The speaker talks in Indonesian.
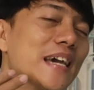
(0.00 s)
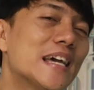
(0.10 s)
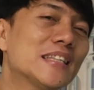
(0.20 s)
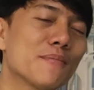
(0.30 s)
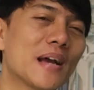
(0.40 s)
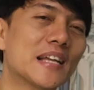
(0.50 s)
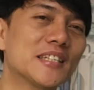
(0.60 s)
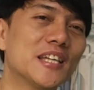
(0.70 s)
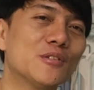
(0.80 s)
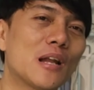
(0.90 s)
okay, terima
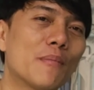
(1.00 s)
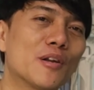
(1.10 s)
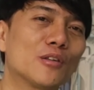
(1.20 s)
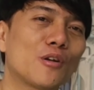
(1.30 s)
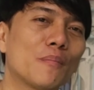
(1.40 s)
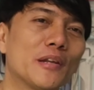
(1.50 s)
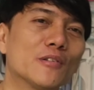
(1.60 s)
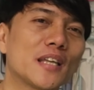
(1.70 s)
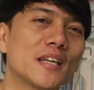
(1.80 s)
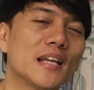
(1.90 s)
kasih sudah menonton
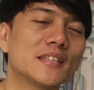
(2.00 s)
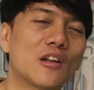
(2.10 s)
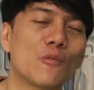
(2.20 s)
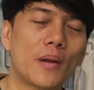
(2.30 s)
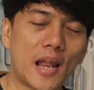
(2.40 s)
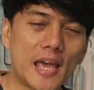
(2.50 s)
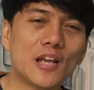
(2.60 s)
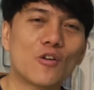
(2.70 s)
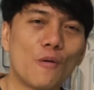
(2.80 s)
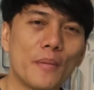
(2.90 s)
video saya. Jangan lupa
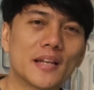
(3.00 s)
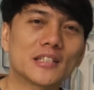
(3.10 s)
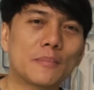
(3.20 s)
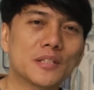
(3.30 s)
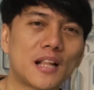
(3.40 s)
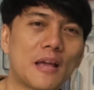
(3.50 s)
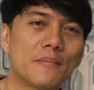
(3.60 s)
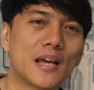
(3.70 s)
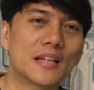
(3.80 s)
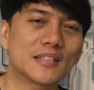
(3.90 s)
like, comment,
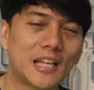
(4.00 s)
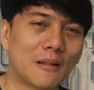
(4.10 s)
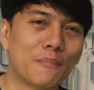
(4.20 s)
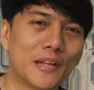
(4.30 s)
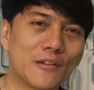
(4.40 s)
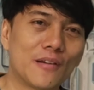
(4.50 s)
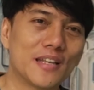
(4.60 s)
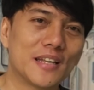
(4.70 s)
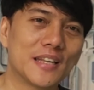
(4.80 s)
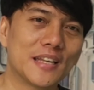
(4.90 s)
subscribe, dan share video
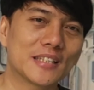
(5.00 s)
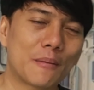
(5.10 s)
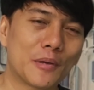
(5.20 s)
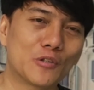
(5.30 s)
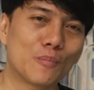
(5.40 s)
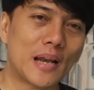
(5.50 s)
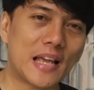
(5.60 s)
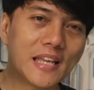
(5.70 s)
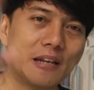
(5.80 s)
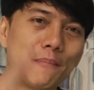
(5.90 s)
ini. Sampai jumpa
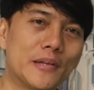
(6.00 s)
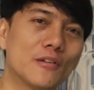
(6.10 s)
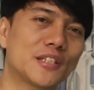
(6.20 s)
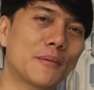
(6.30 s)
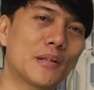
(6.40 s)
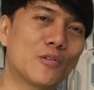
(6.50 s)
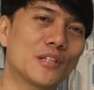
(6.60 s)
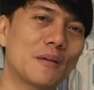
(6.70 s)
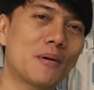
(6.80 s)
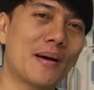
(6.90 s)
lagi di video saya
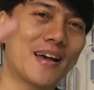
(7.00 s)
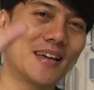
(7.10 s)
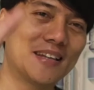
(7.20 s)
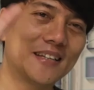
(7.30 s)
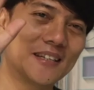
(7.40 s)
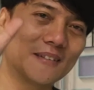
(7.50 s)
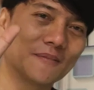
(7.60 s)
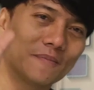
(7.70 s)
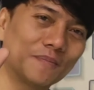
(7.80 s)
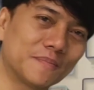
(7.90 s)
berikutnya. Bye-bye.